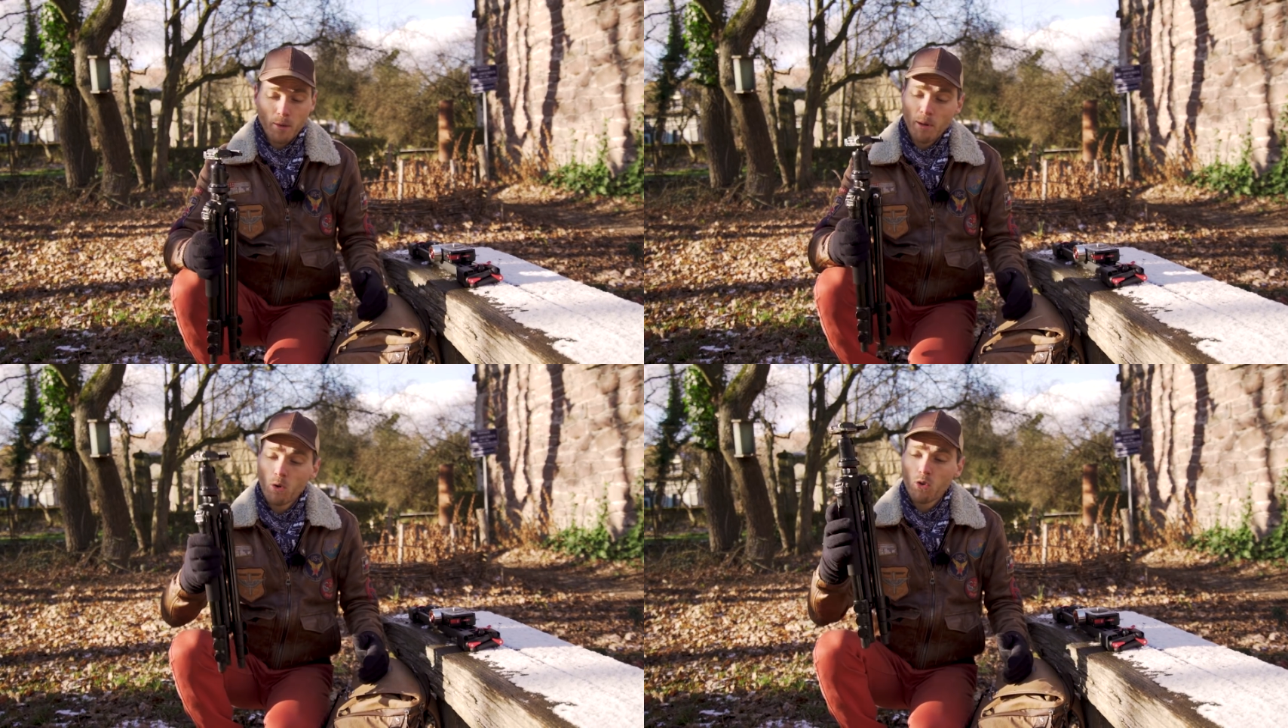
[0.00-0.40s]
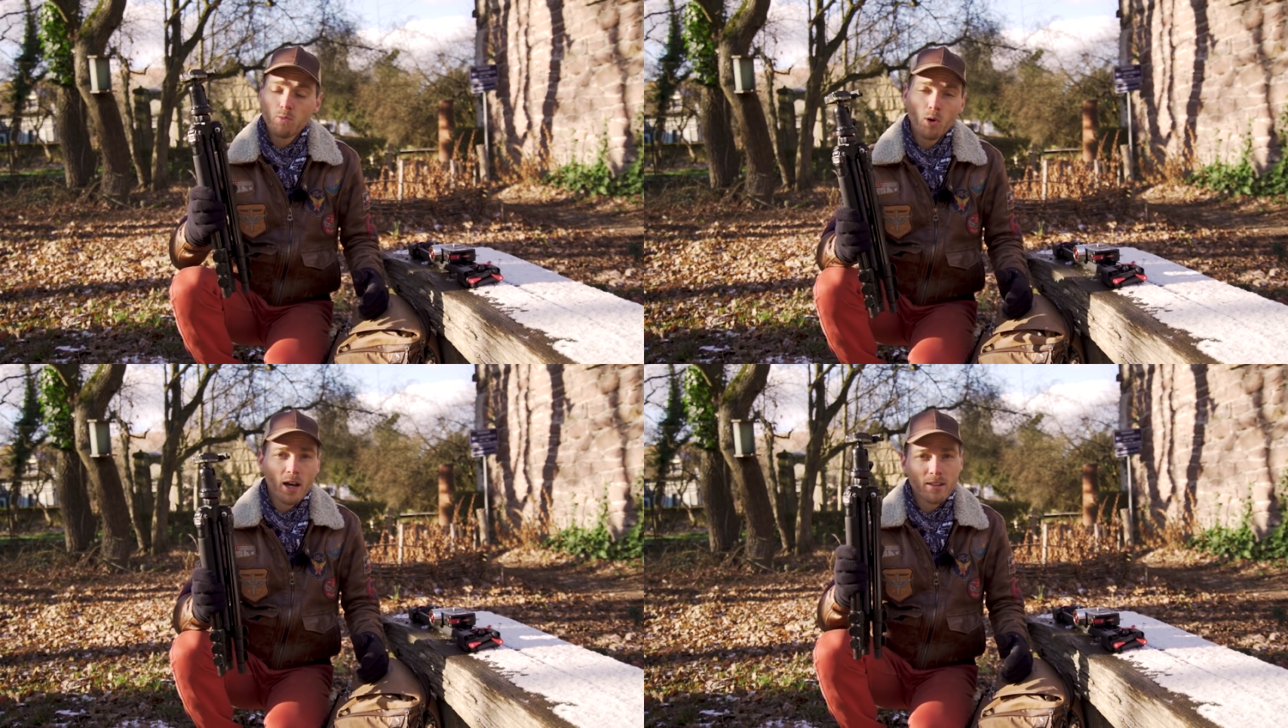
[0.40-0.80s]
Et
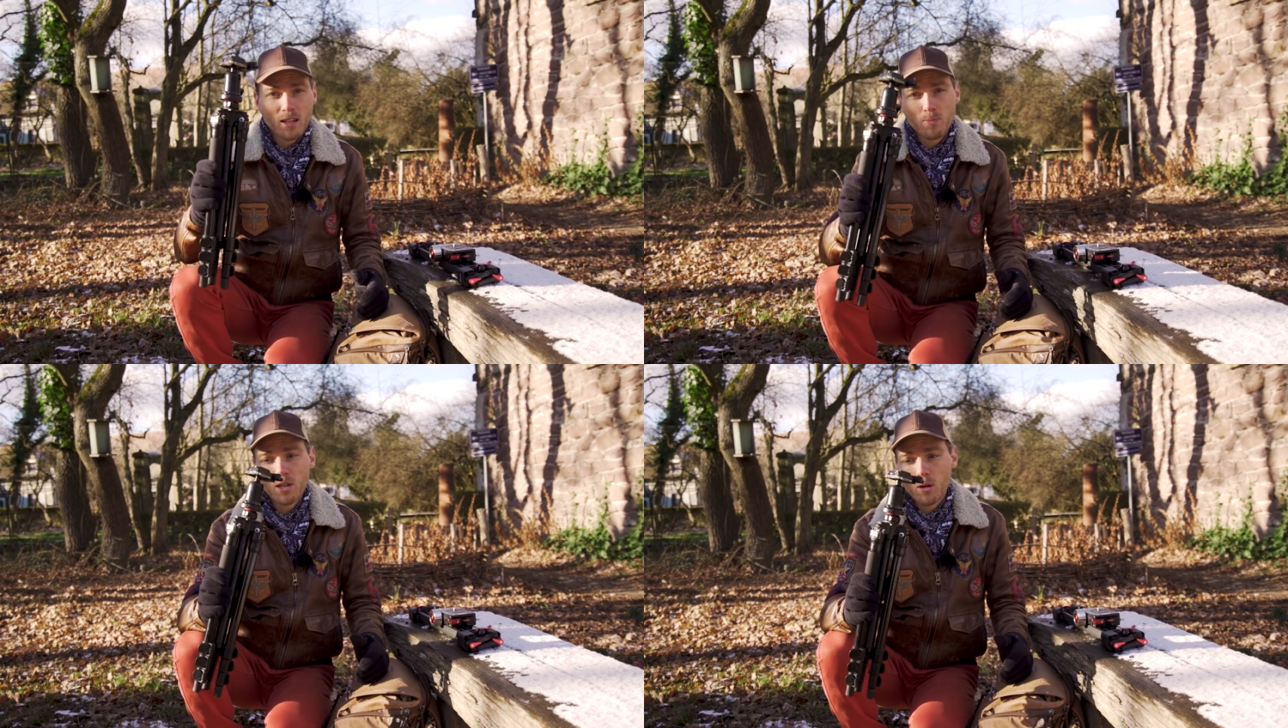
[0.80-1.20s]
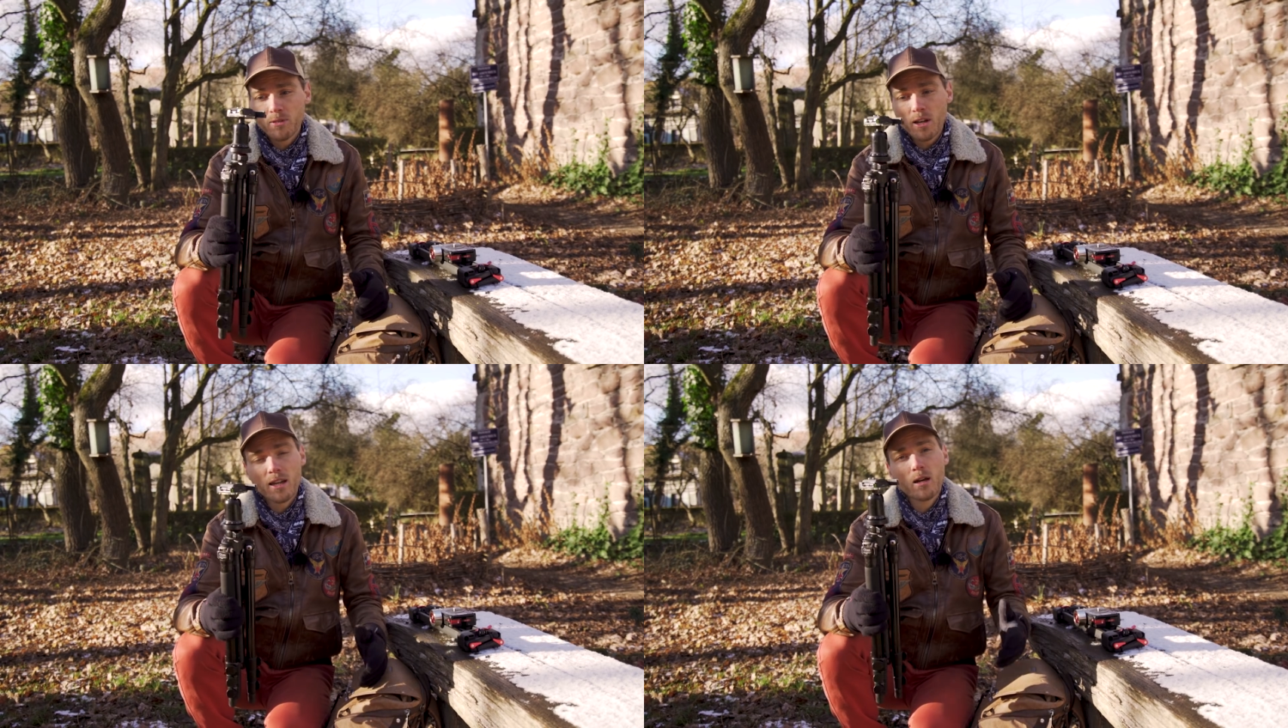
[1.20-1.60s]
malheureusement, un trépied comme
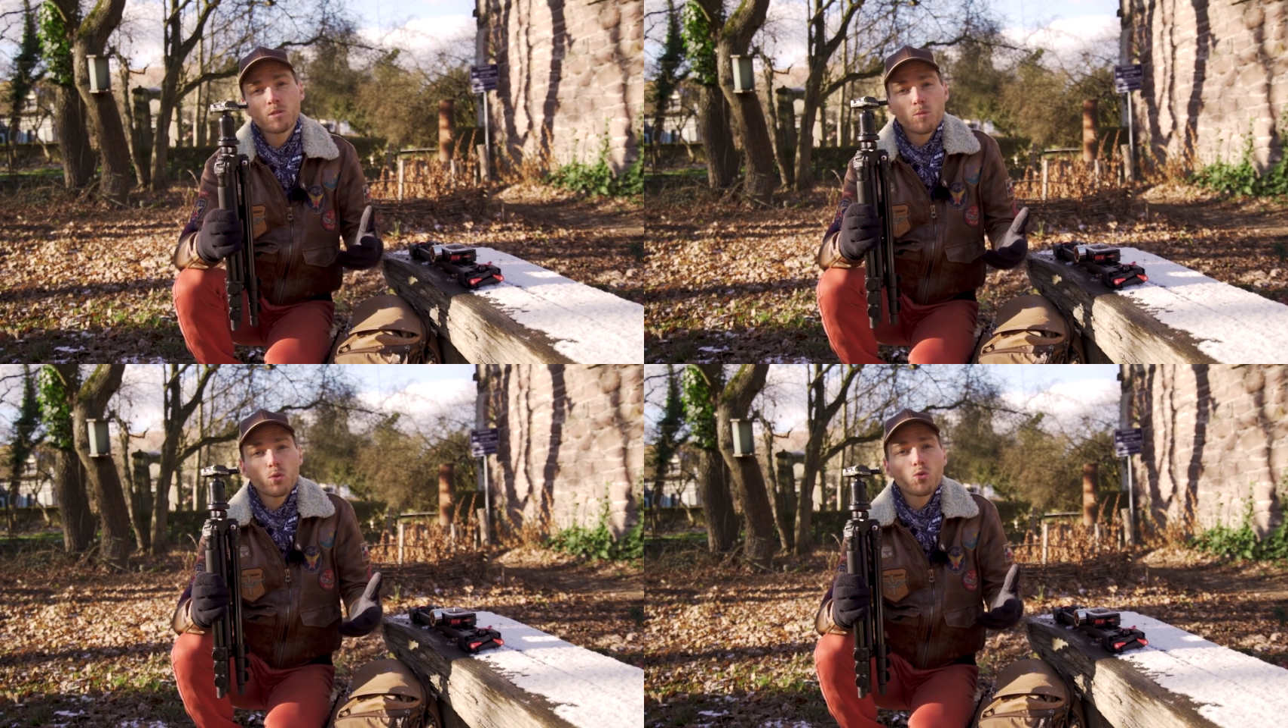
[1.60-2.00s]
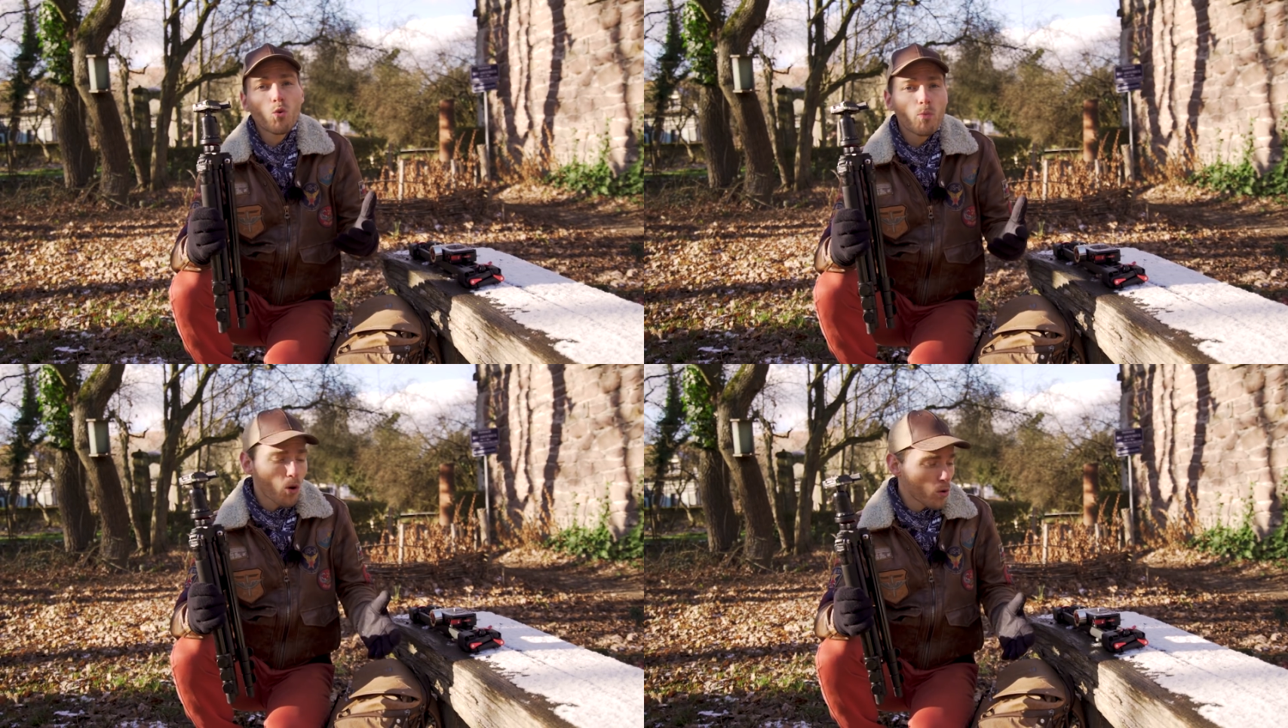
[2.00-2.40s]
ça est un petit peu
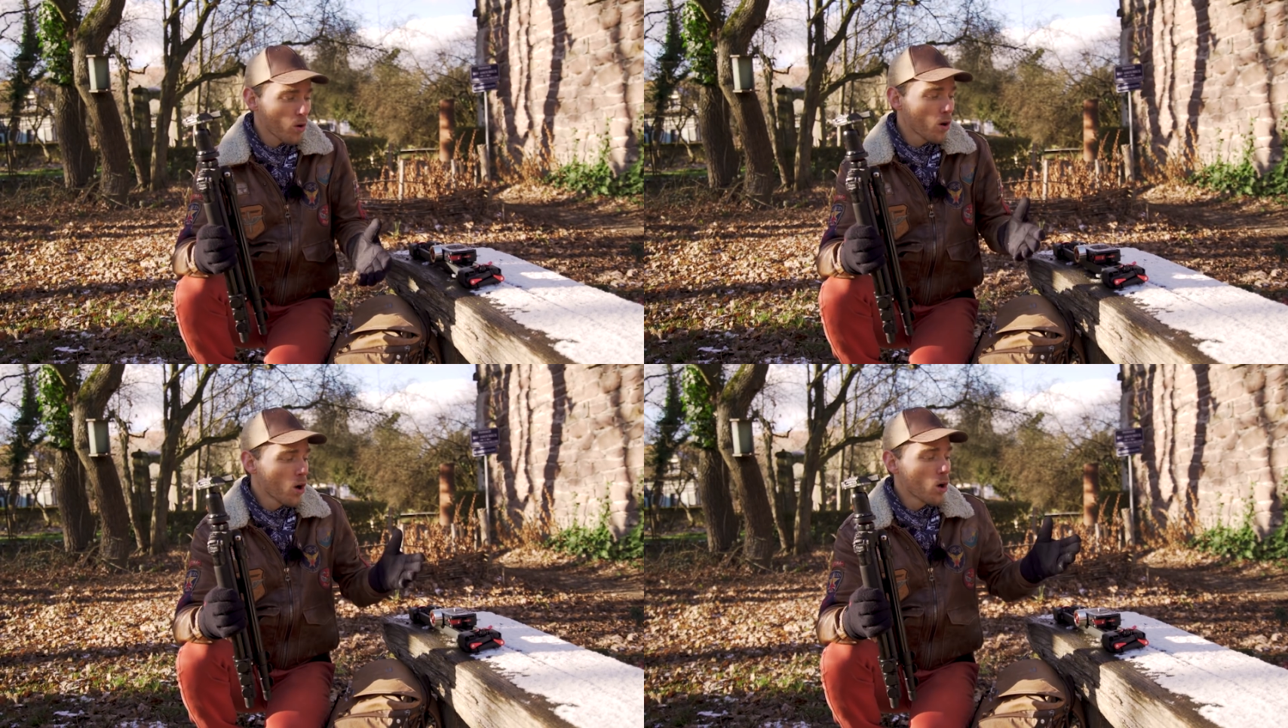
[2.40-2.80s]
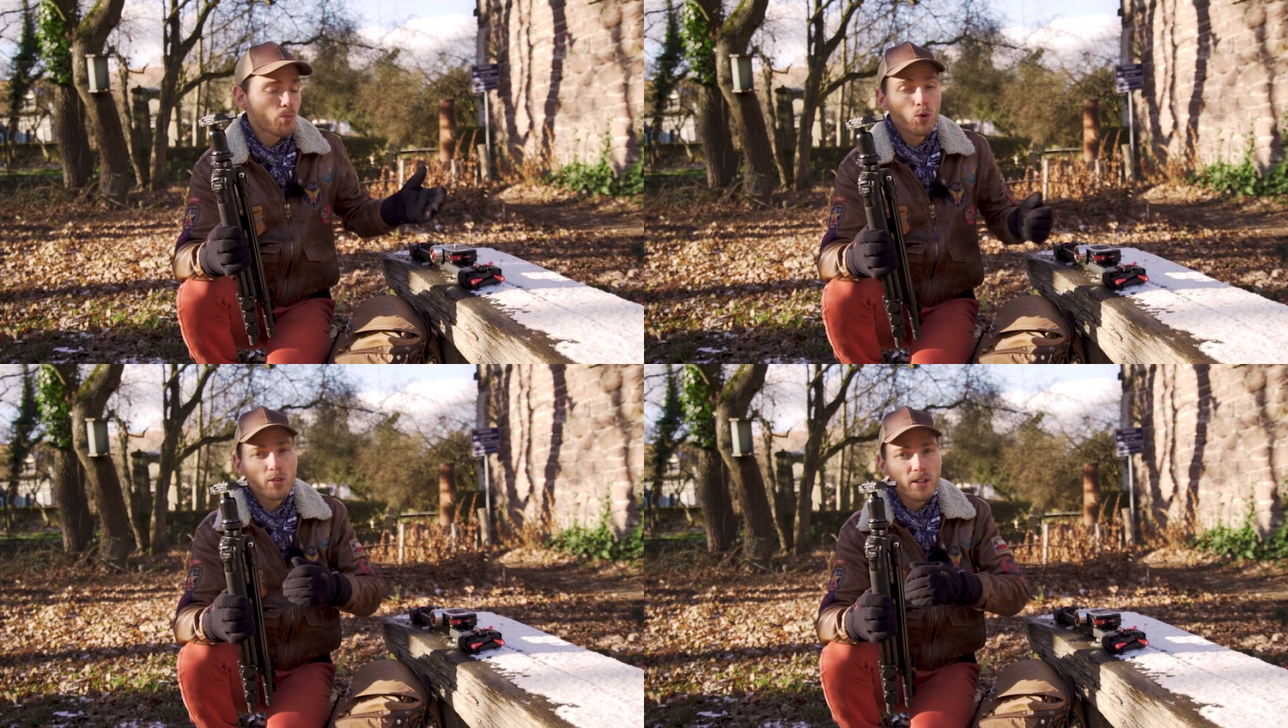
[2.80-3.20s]
trop branlant
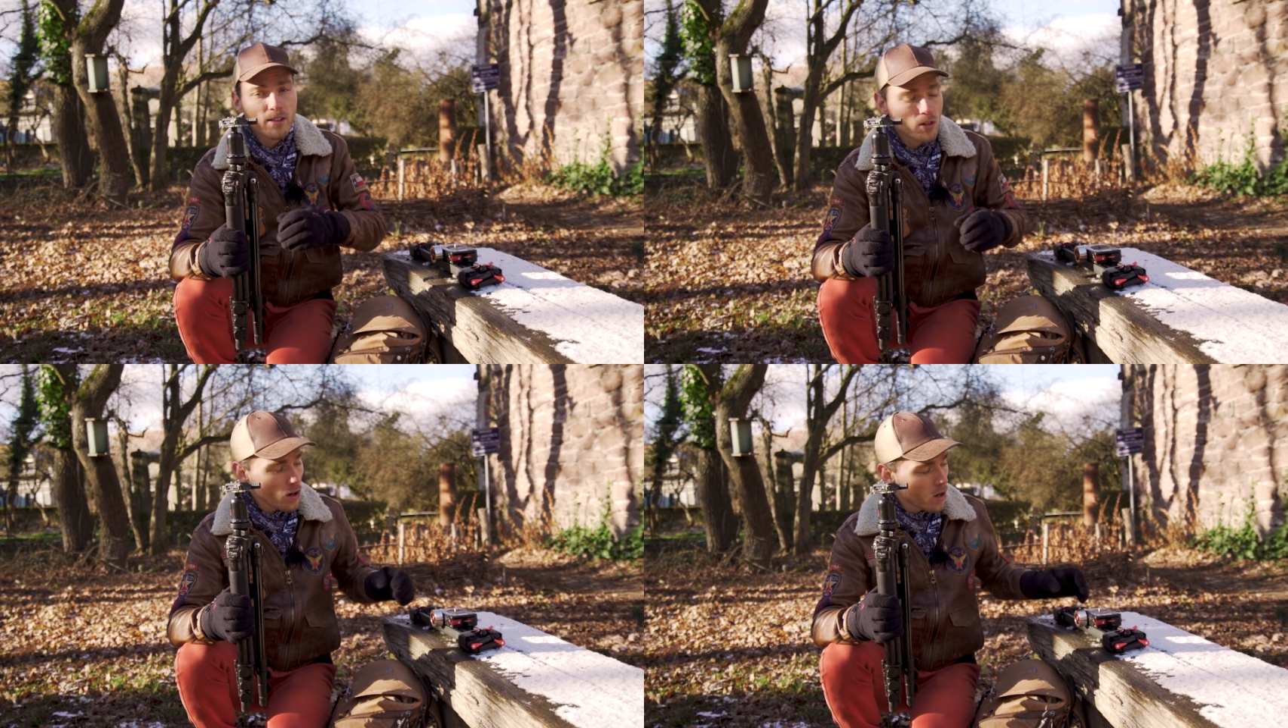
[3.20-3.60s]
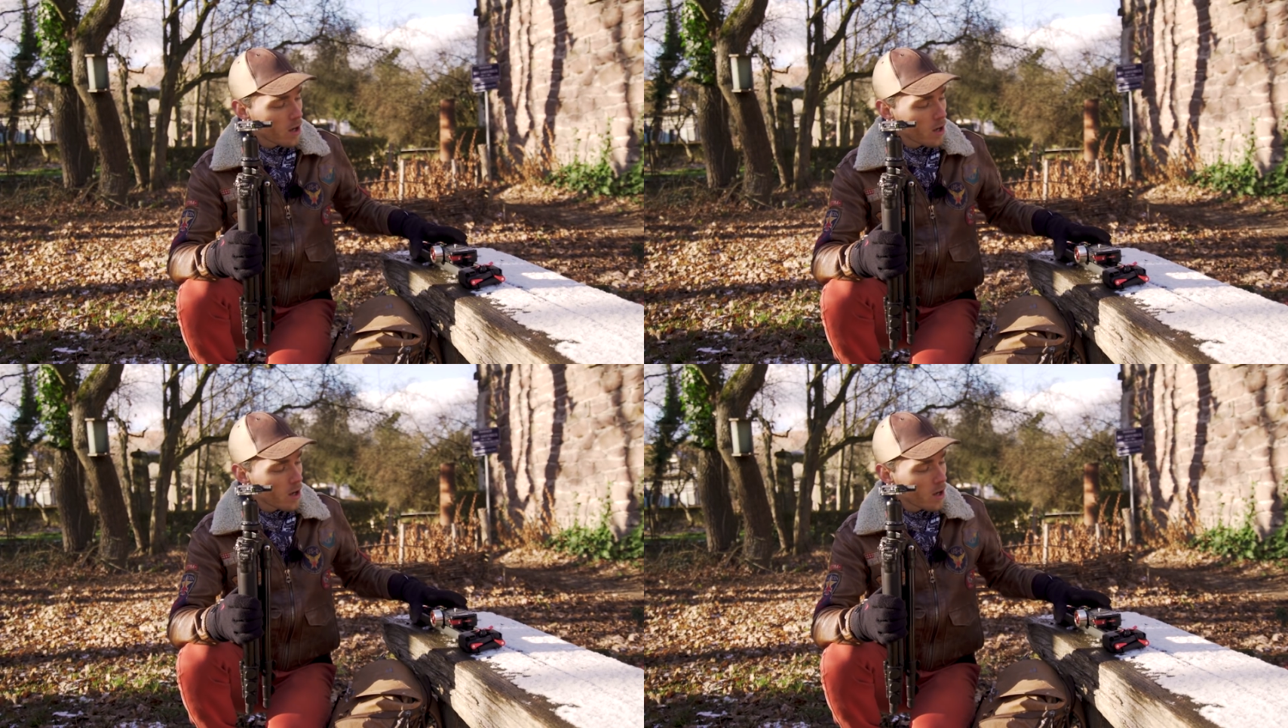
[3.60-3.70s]
pour le slider.